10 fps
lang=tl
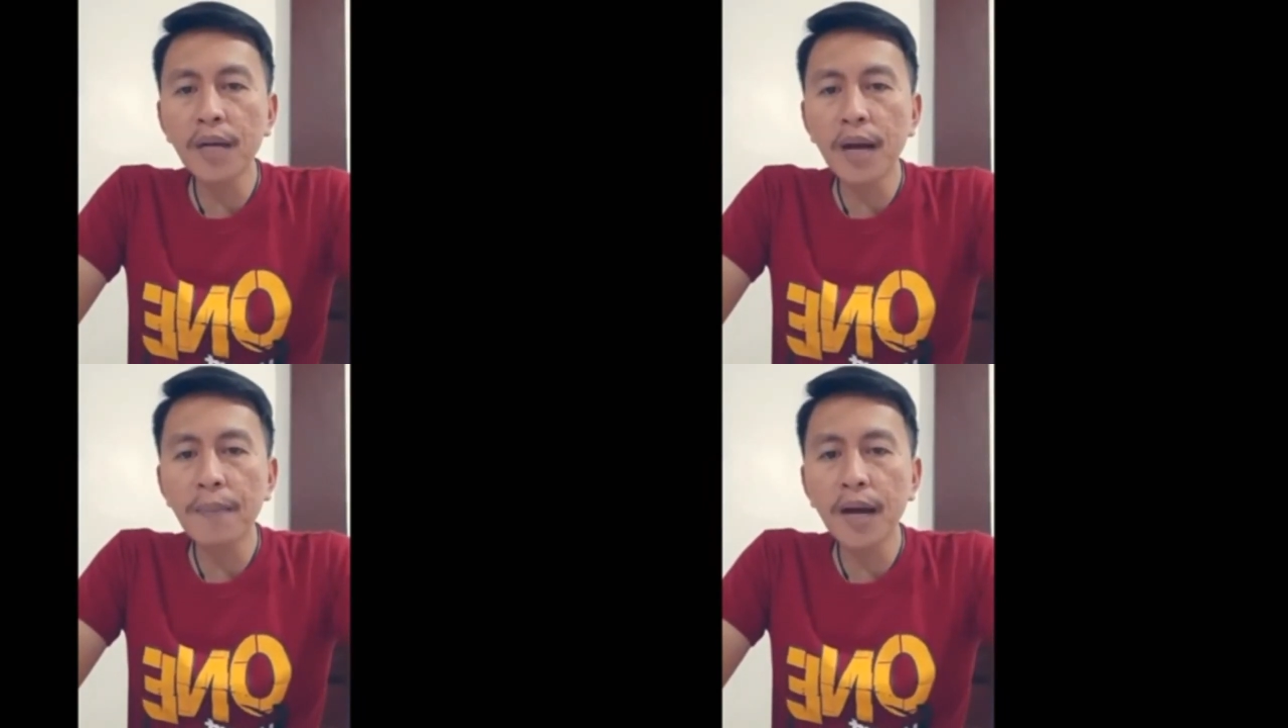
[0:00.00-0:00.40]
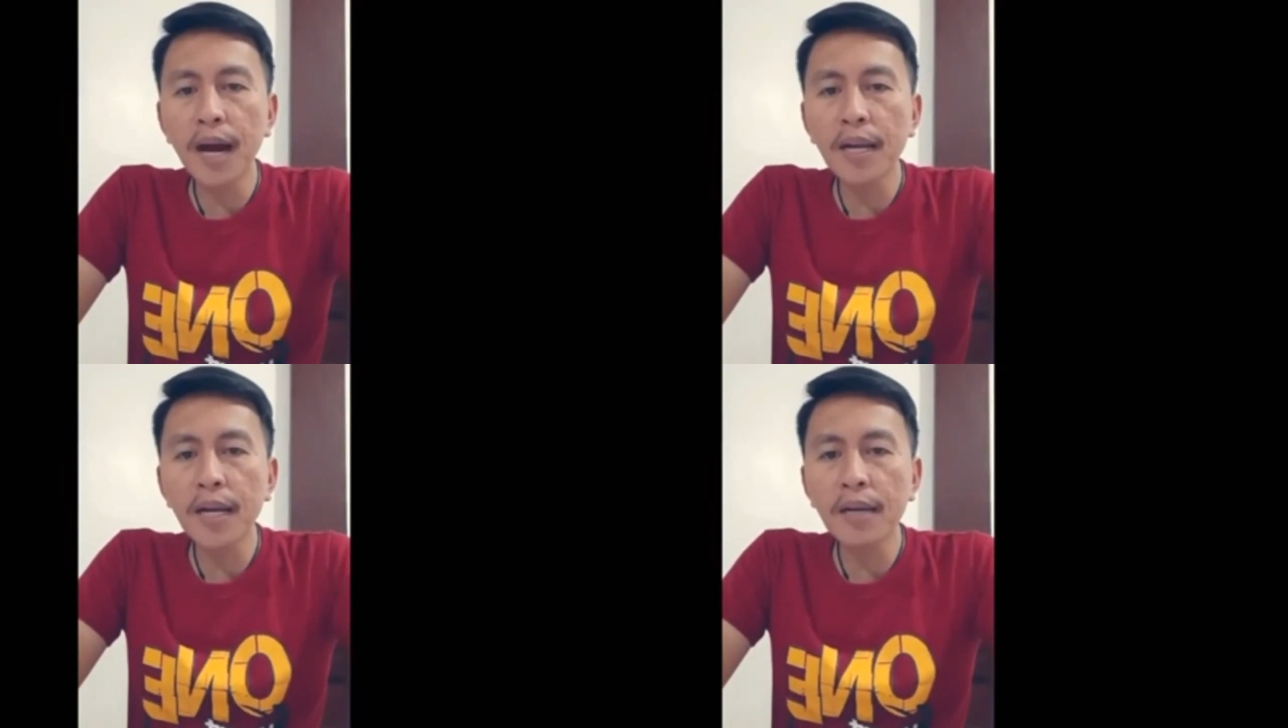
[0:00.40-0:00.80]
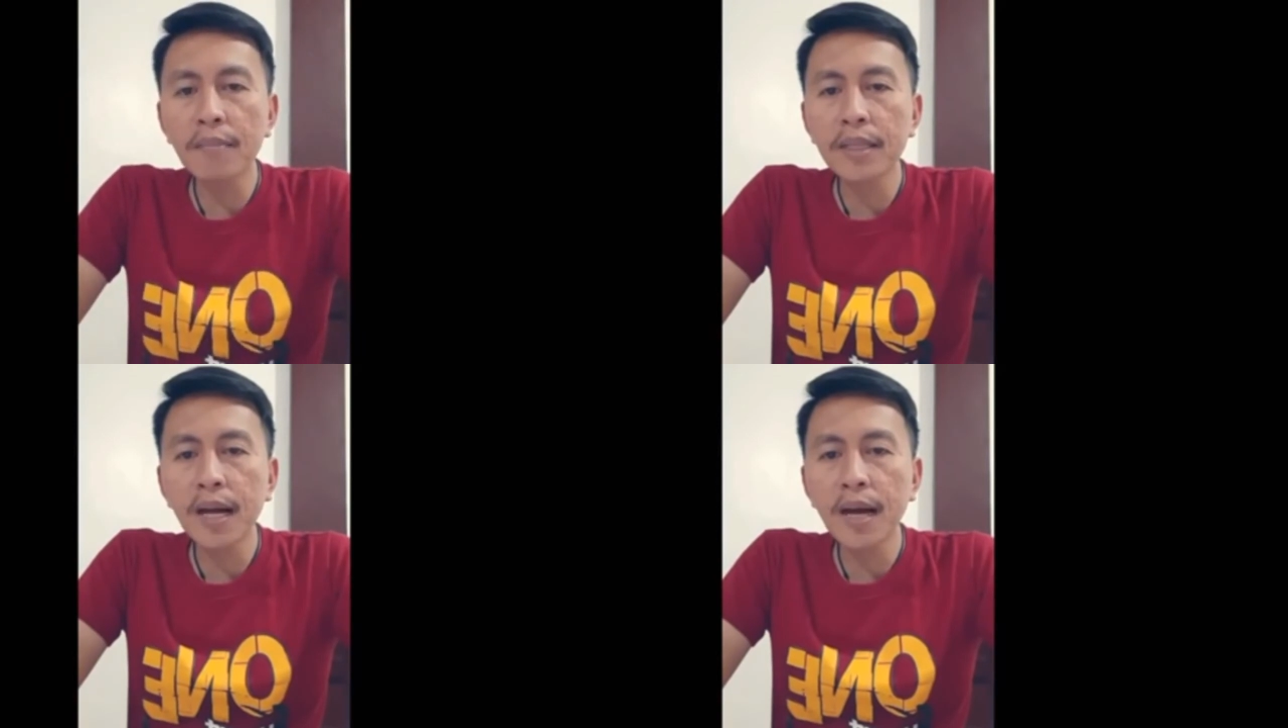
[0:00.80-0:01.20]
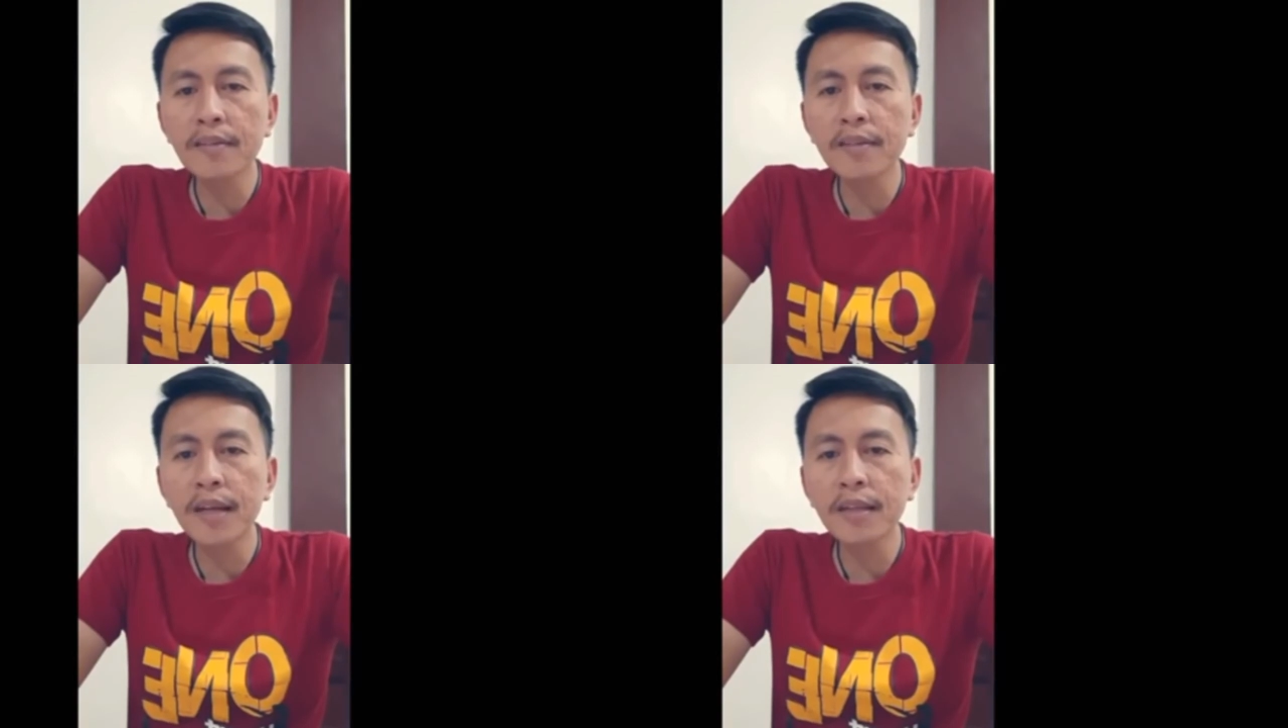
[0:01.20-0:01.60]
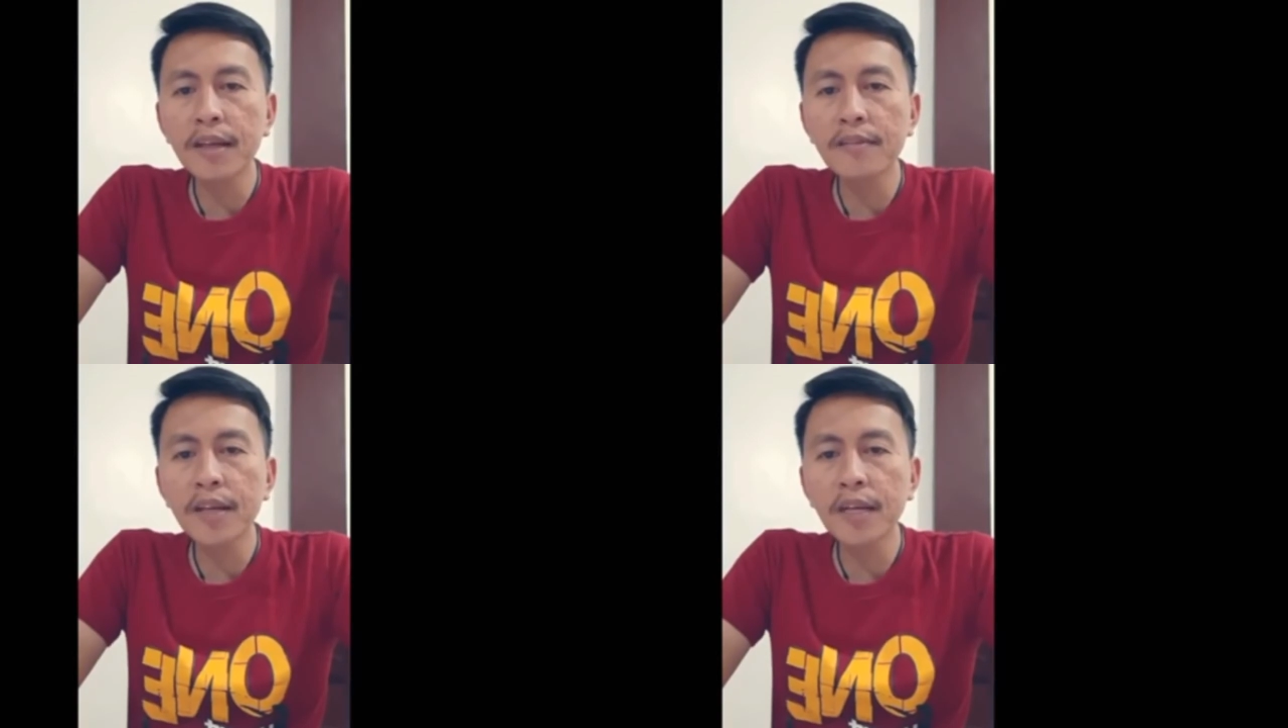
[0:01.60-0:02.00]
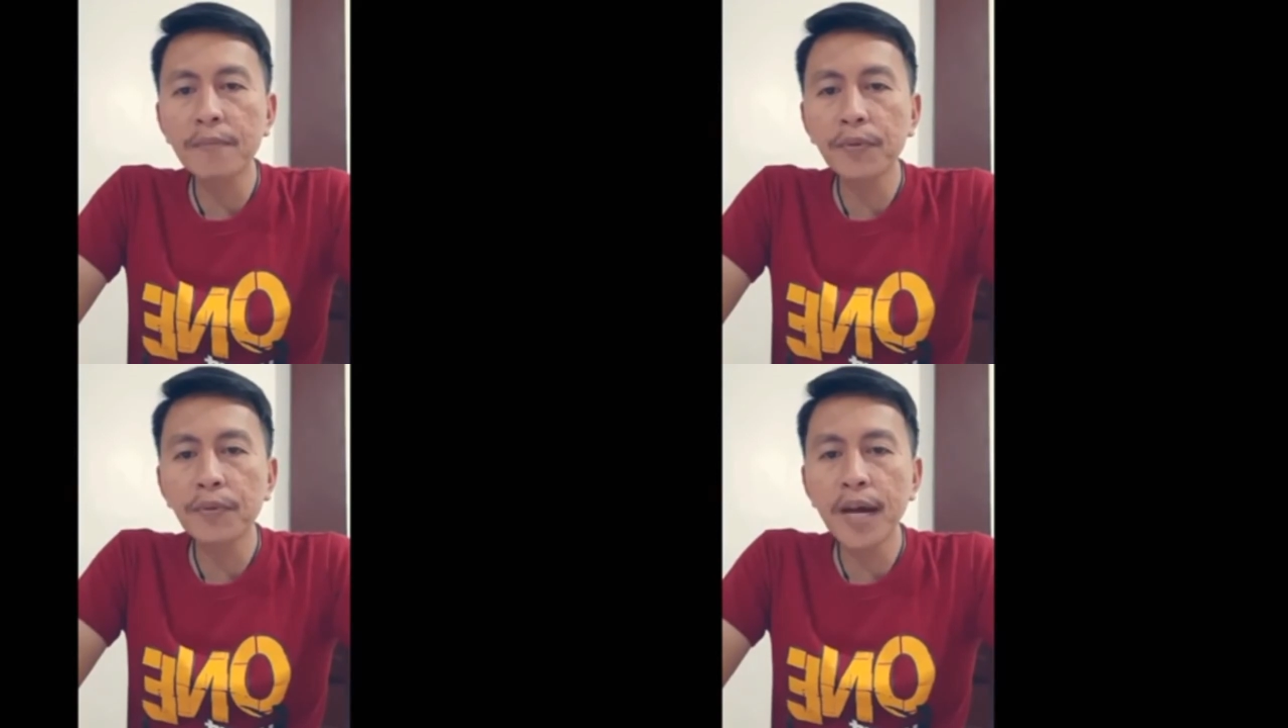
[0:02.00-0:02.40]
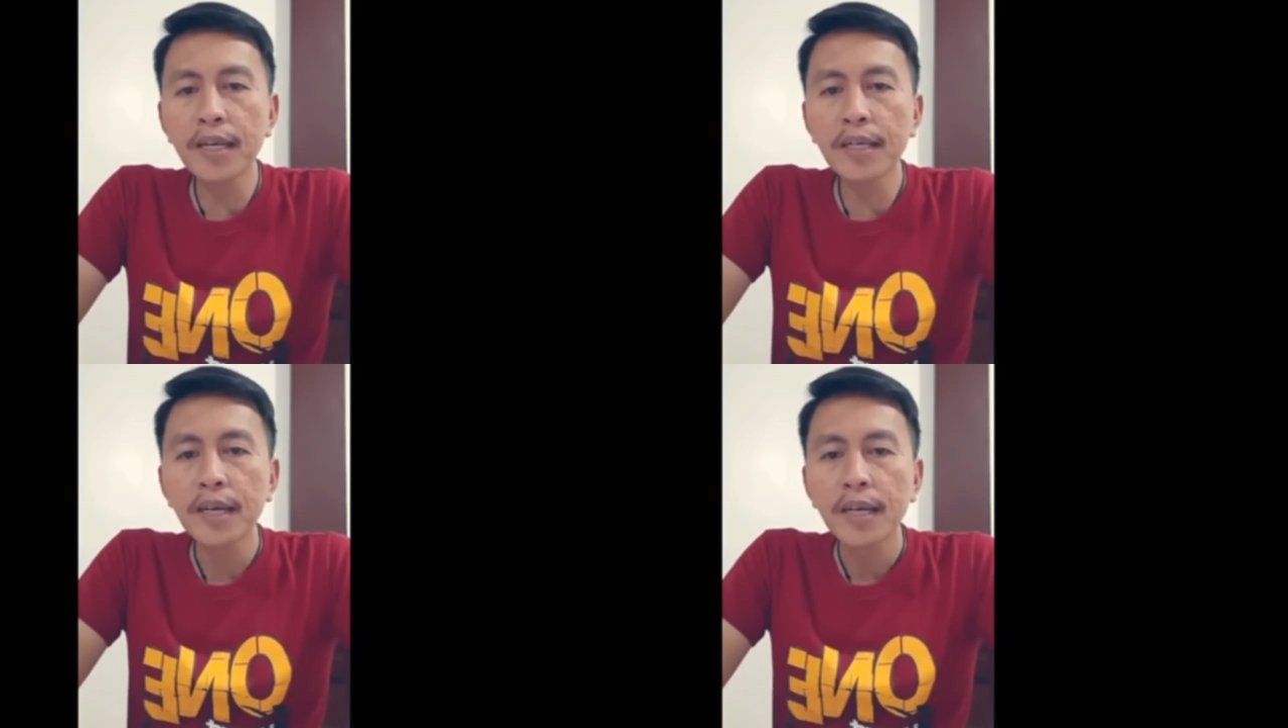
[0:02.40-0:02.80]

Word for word: nakapag-aral ng mataas na antas ng lipunan.